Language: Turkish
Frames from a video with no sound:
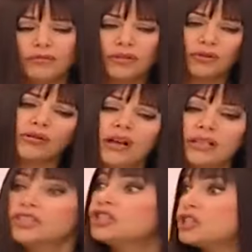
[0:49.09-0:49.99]
ama
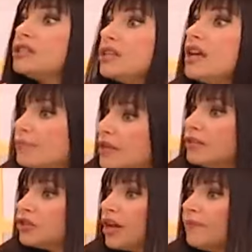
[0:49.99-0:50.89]
sonra iş ciddiye
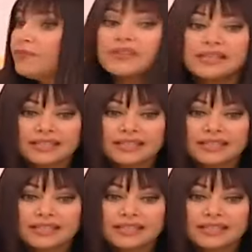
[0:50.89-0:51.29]
binince